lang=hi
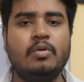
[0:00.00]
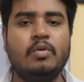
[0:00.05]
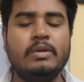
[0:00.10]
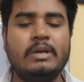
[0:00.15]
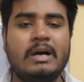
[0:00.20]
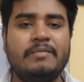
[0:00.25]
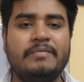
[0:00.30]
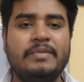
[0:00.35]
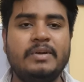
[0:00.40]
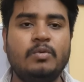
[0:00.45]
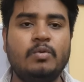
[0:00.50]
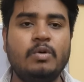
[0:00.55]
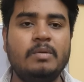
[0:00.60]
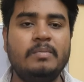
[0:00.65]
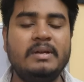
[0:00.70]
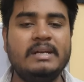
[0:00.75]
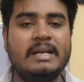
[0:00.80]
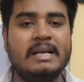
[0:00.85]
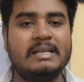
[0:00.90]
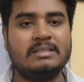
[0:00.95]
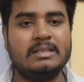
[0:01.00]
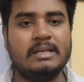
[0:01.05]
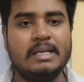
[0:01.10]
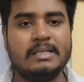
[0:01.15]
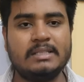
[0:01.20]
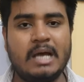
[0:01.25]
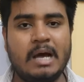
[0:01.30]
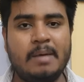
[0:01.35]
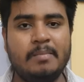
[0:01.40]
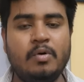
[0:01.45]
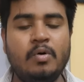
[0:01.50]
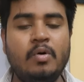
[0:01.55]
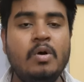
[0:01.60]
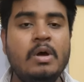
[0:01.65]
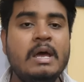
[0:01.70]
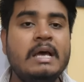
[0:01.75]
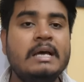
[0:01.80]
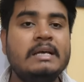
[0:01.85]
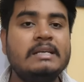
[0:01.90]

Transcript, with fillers: बोर्ड हो या फिर कोई भी नेशनल एग्जाम हो